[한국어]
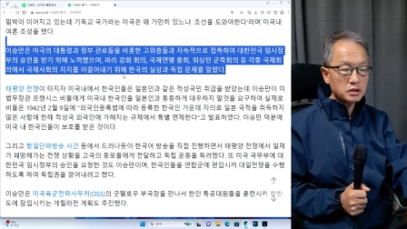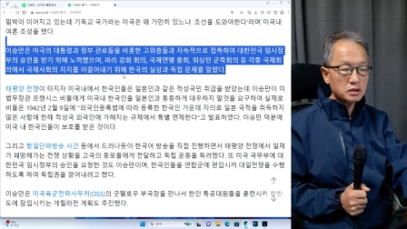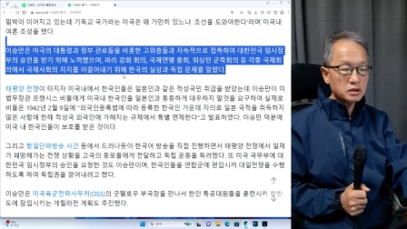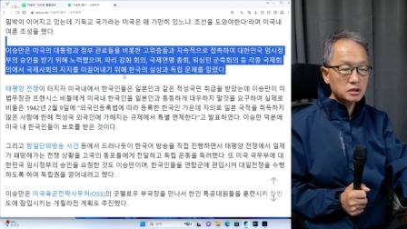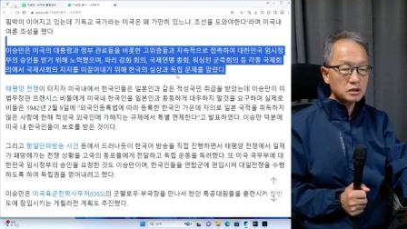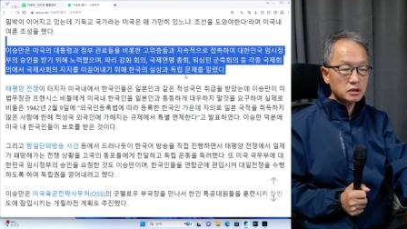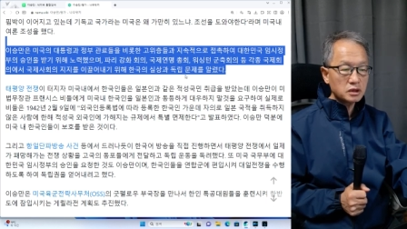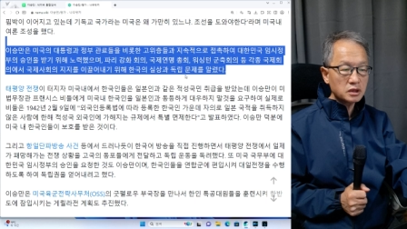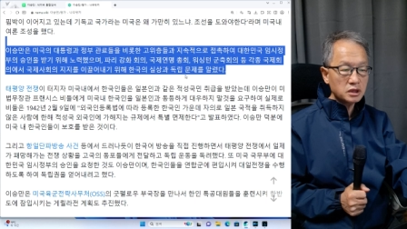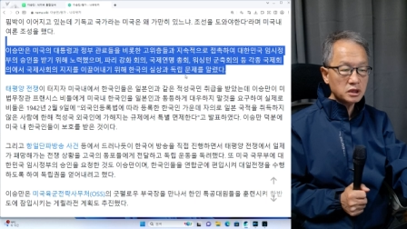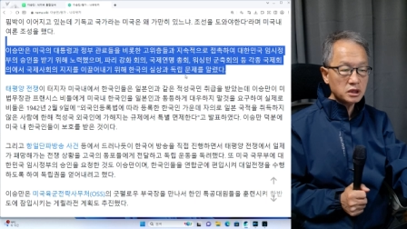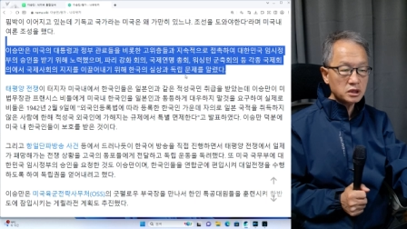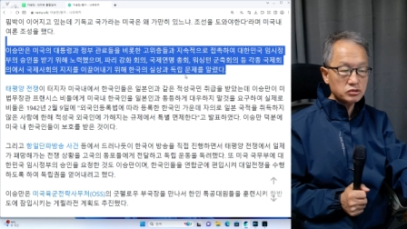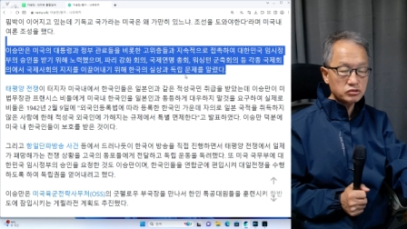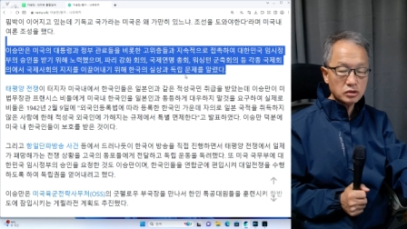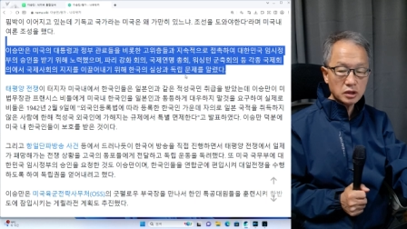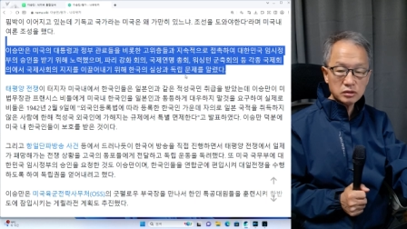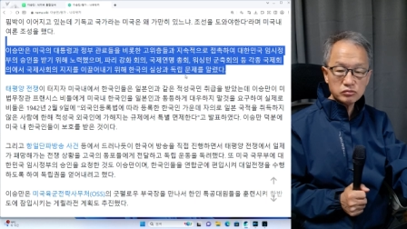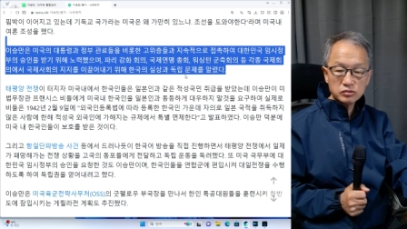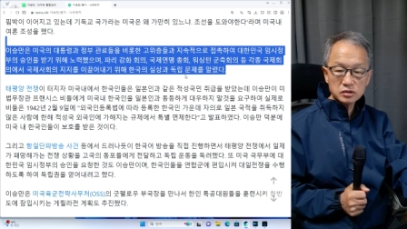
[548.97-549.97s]
이끌어내기
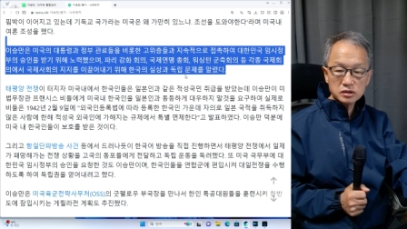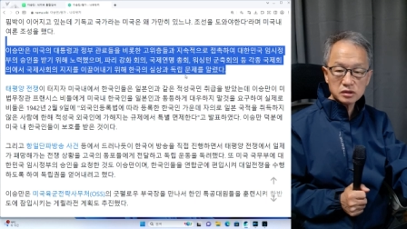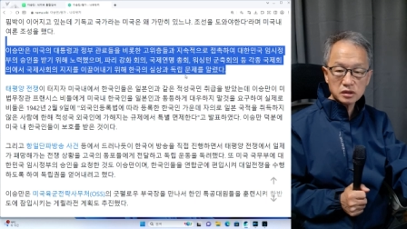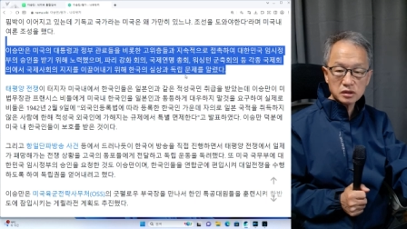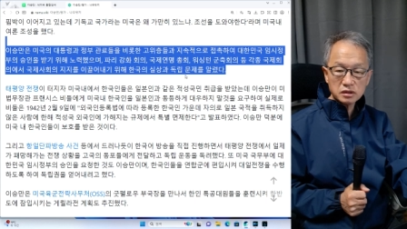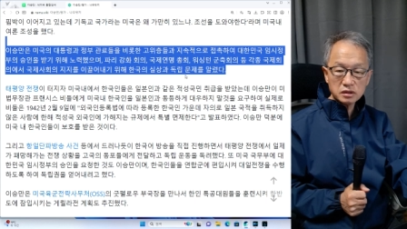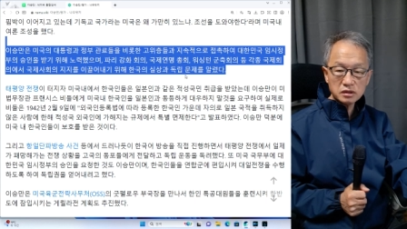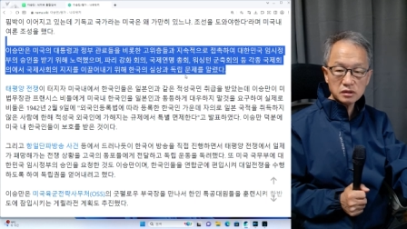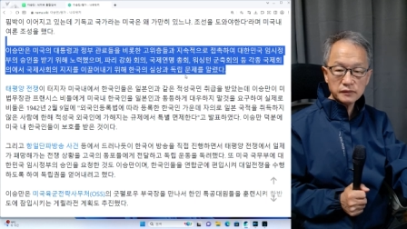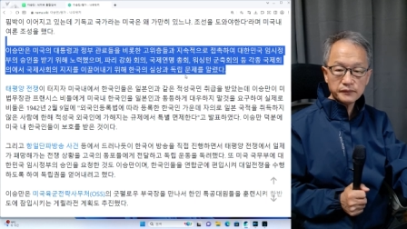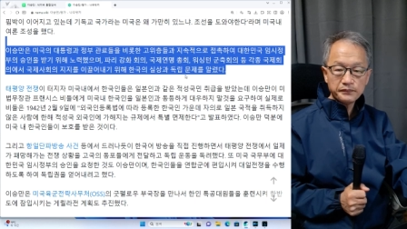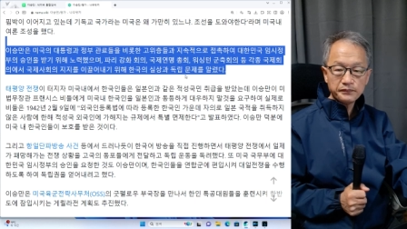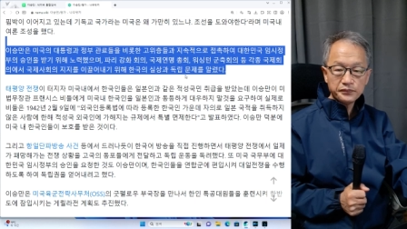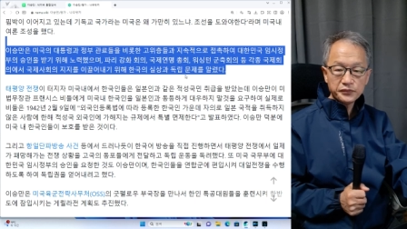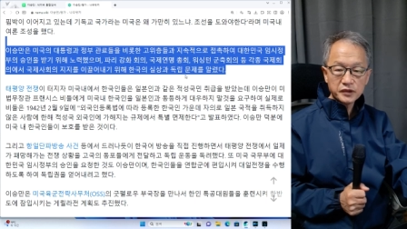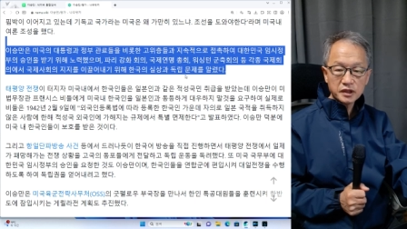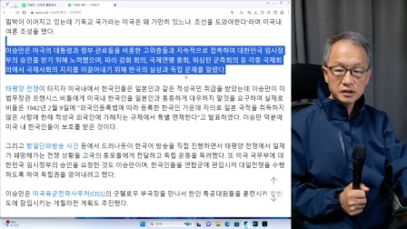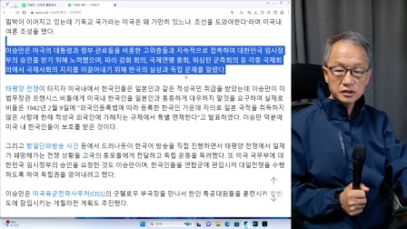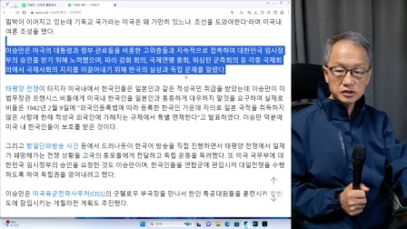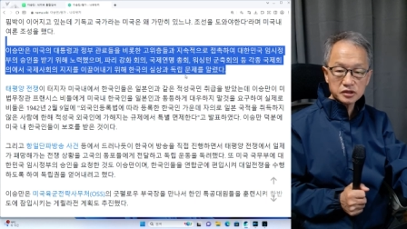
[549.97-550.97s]
위한 문제를
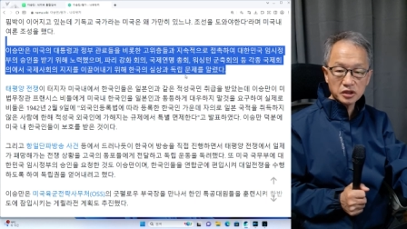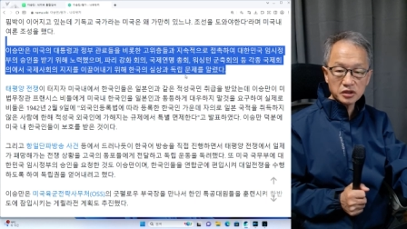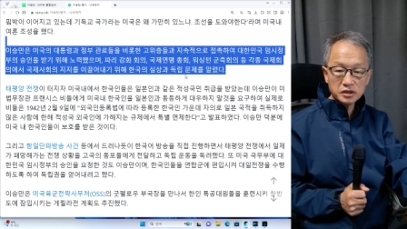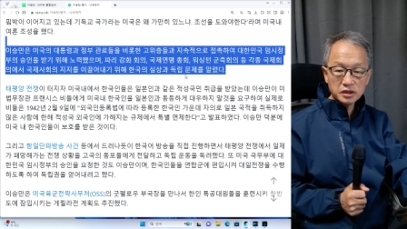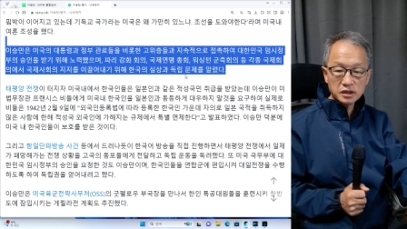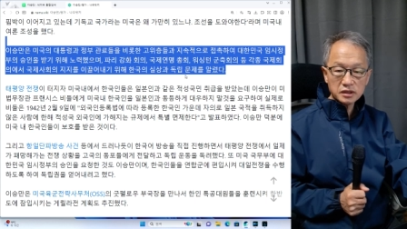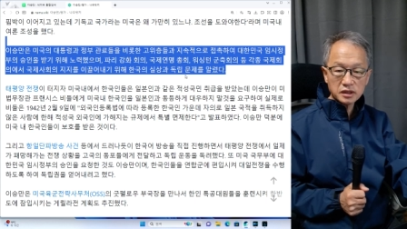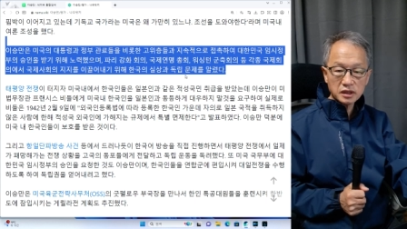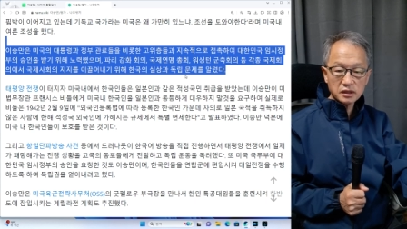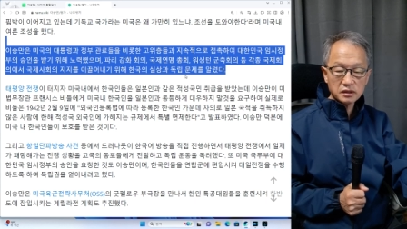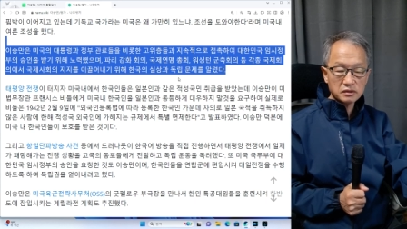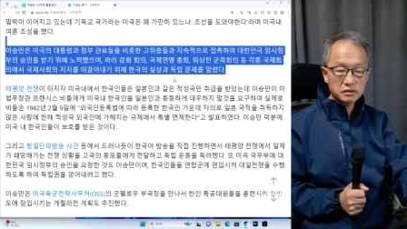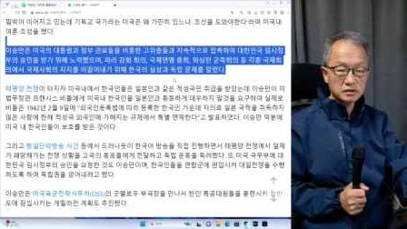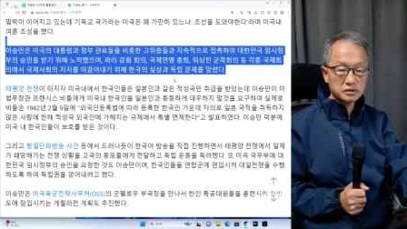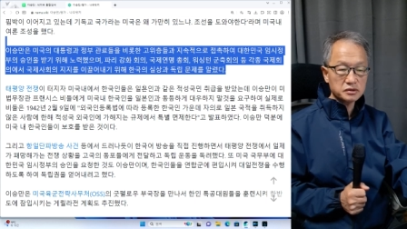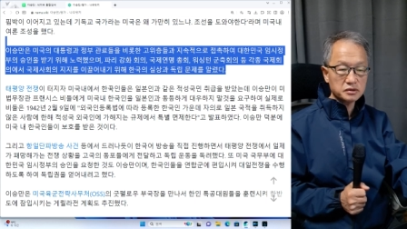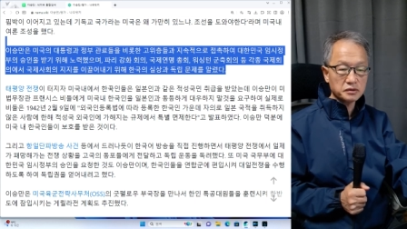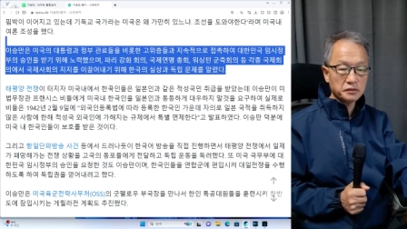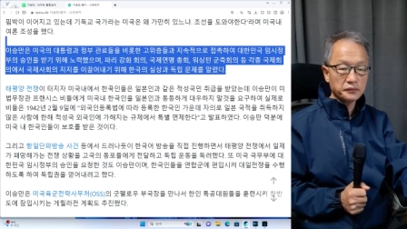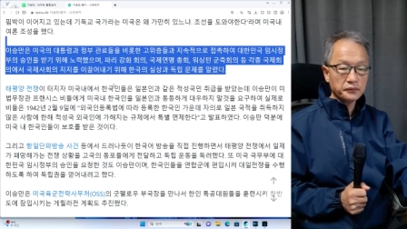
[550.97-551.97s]
제기했다 이런
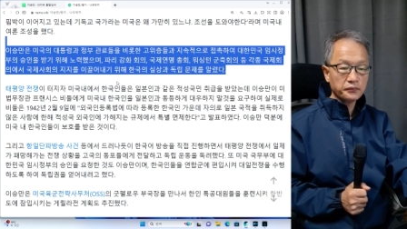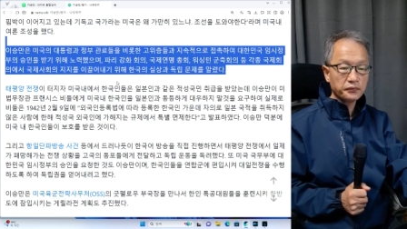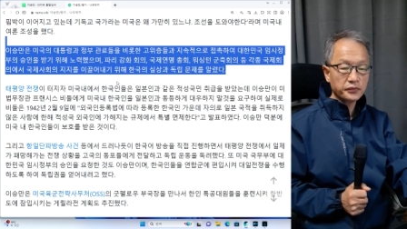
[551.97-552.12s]
거죠.